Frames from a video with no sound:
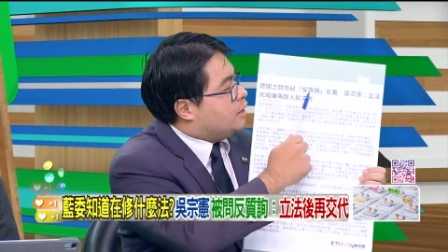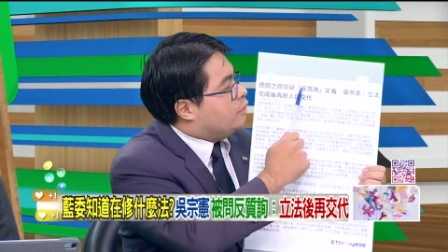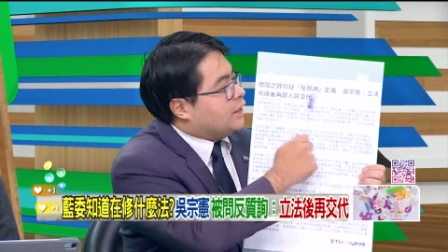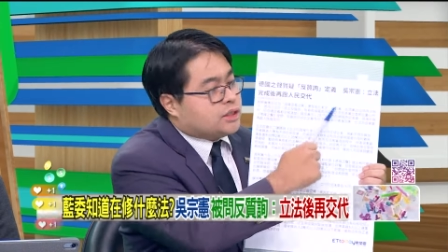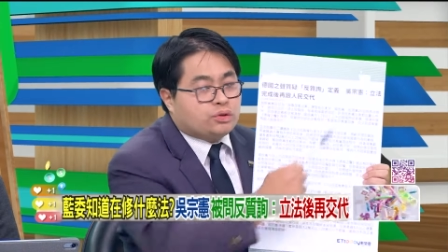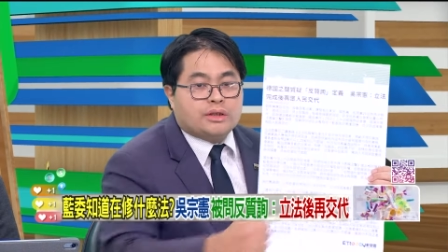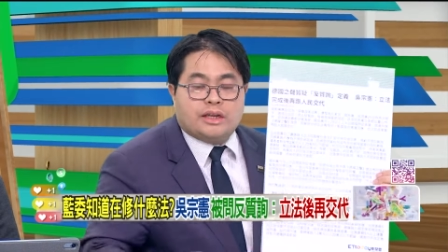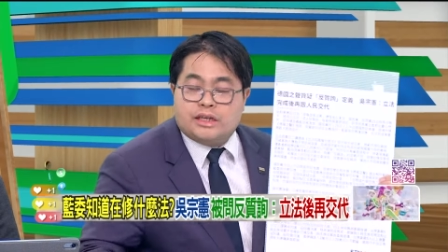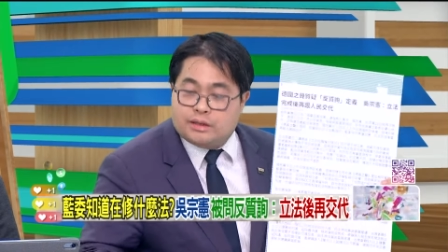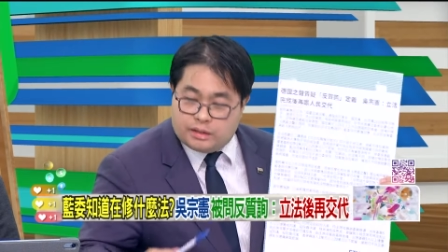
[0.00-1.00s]
反咨询的
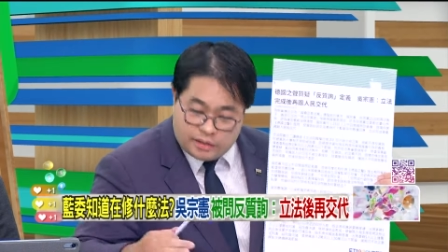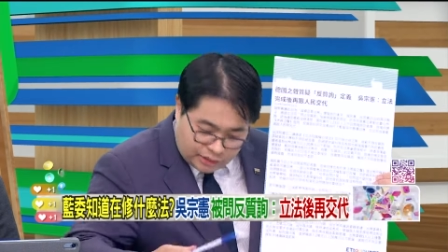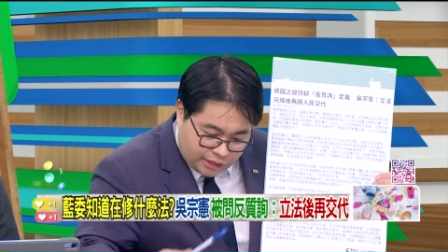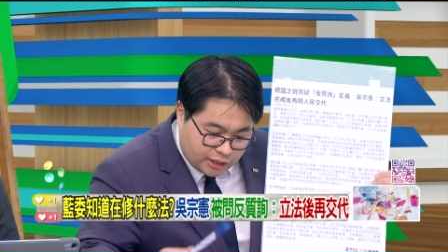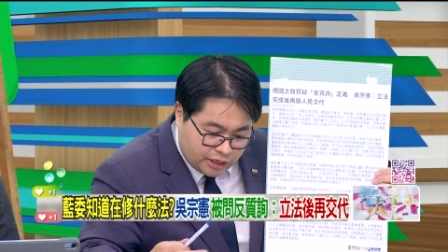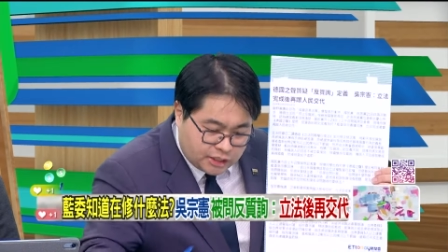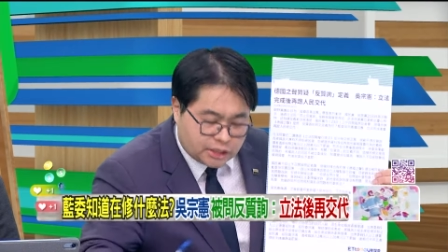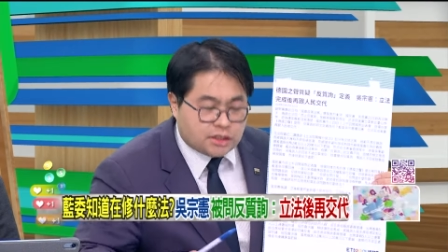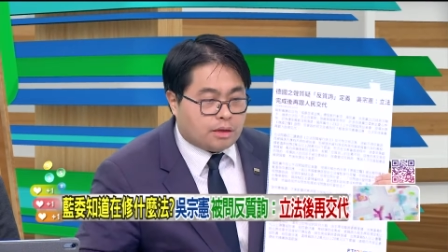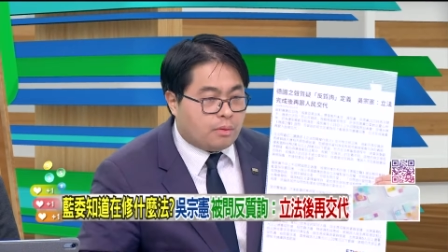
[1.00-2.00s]
理定义理
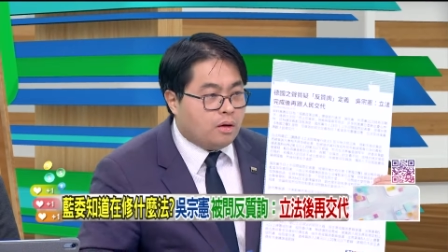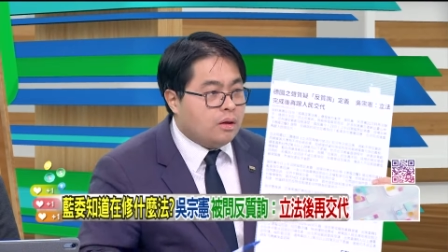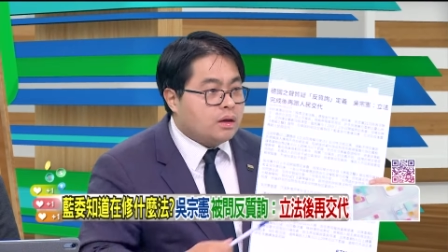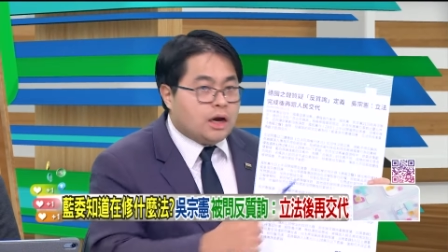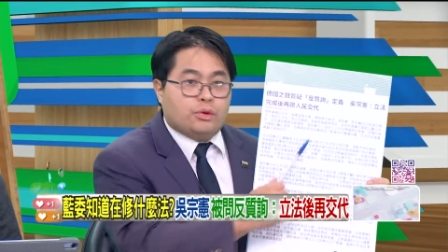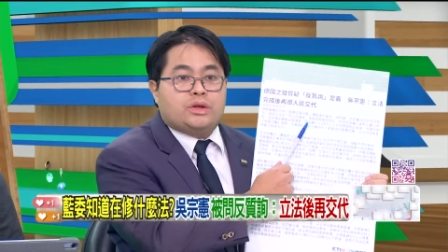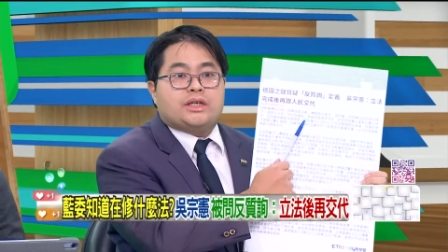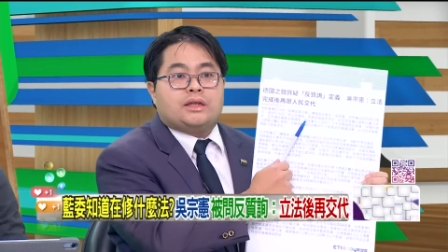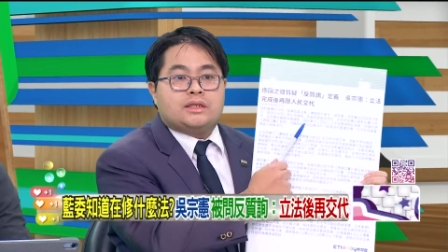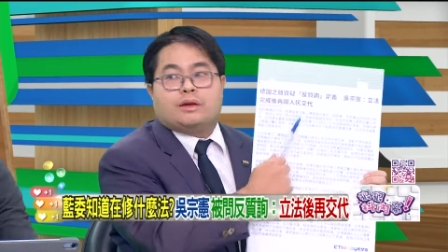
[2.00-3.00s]
解是什么？可预
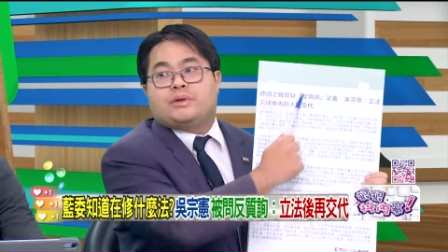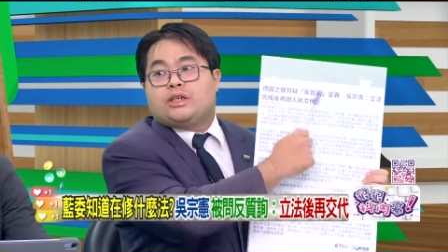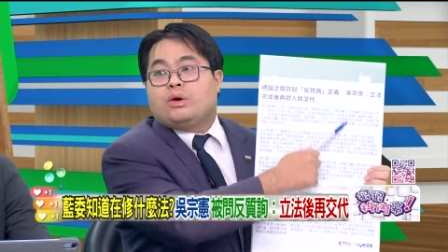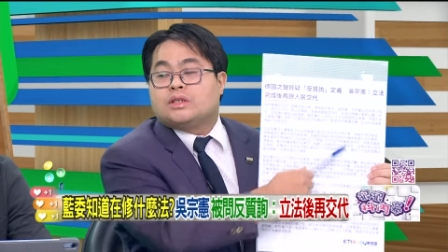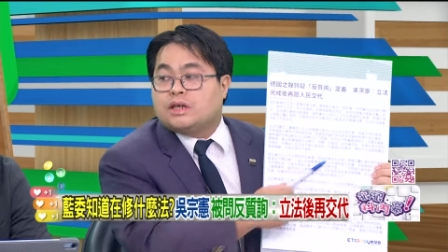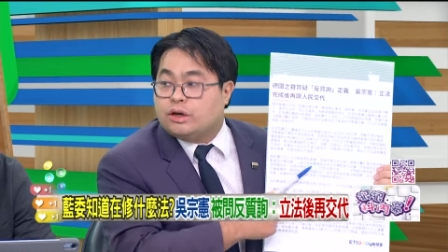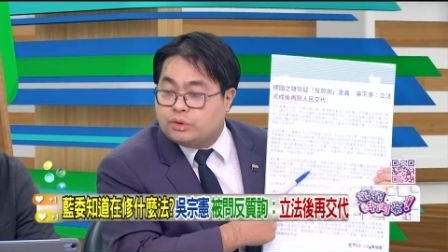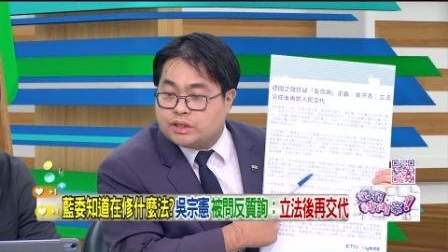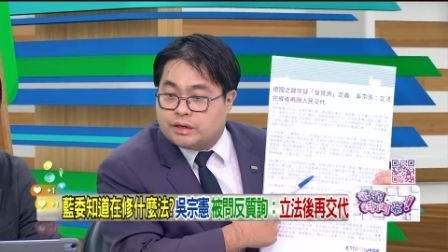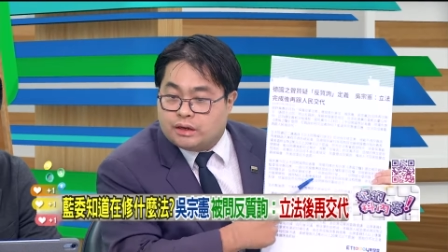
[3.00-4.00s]
见什么情况是可
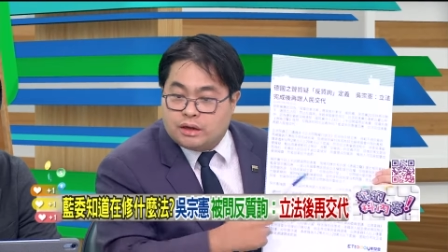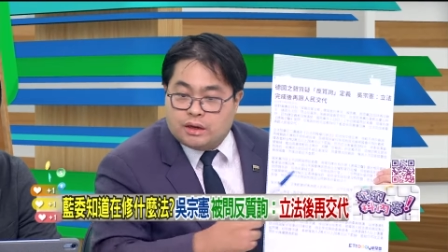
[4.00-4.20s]
预见的？